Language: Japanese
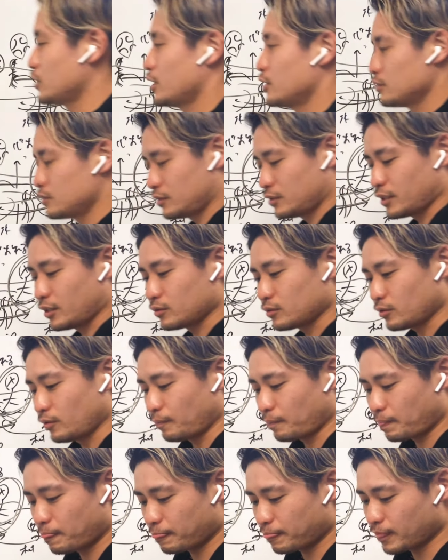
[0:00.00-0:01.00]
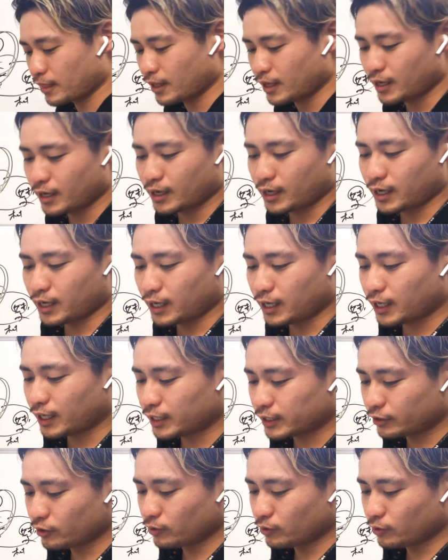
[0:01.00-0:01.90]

が言ったよと。はい、